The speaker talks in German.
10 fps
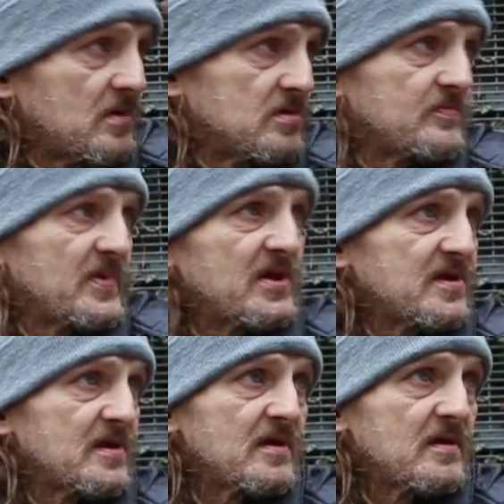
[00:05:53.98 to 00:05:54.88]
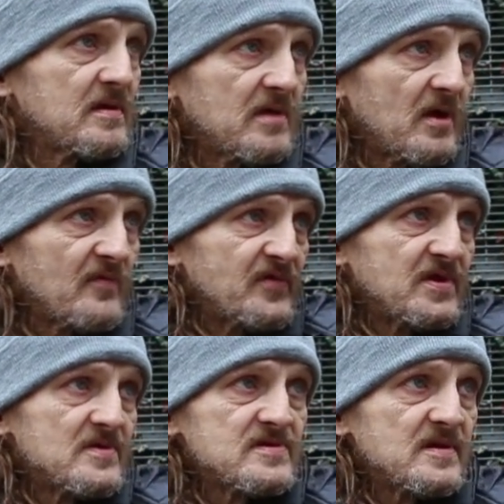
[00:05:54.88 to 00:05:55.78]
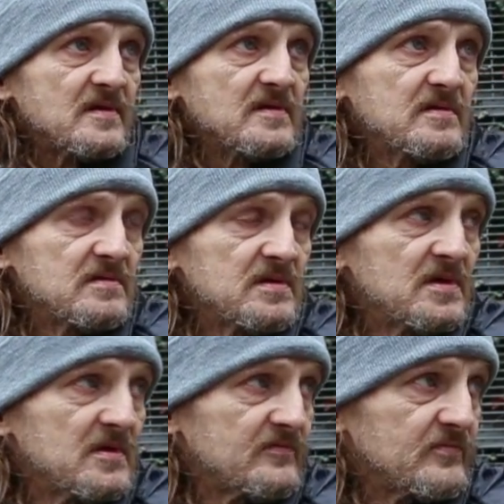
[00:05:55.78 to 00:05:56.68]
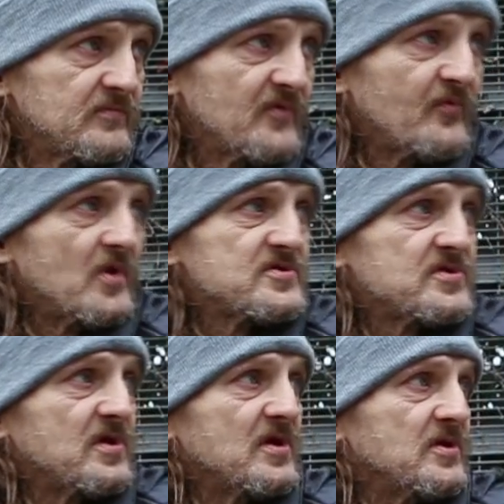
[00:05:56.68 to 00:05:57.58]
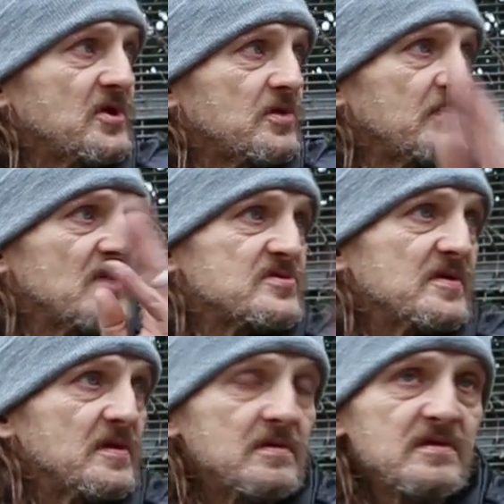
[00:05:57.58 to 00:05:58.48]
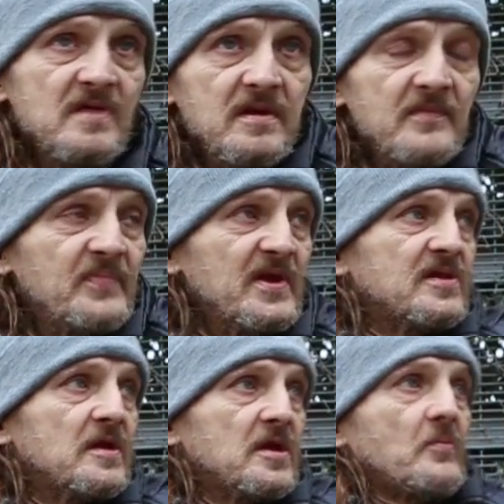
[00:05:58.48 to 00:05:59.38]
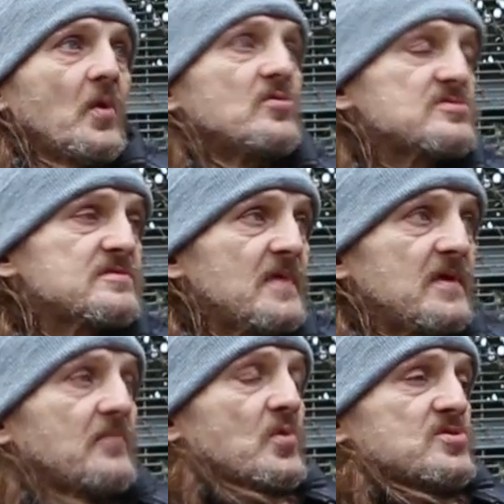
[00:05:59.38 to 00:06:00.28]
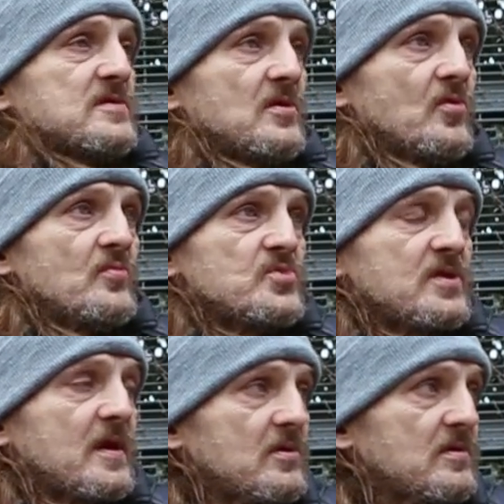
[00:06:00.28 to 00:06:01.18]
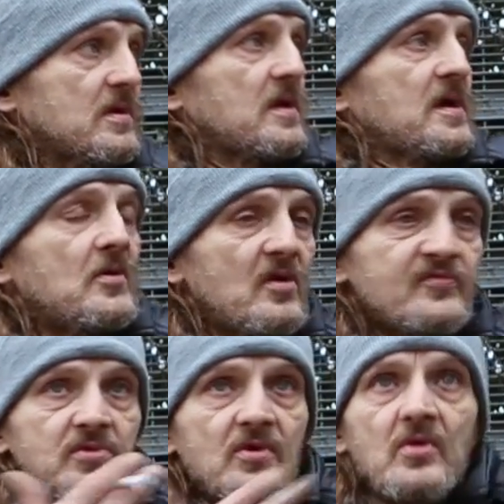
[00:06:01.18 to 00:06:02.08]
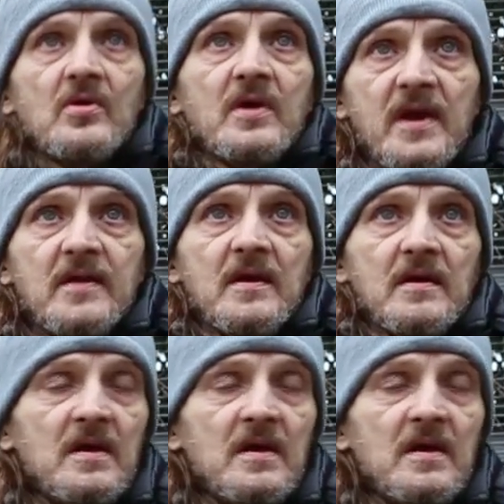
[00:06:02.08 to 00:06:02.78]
und bitte auf Wiedersehen. Wir wollen Sie hier nicht mehr sehen. Ich sage, bitte, ich muss, weil ich muss hier umsteigen und ich gehe rauf und rauche eine.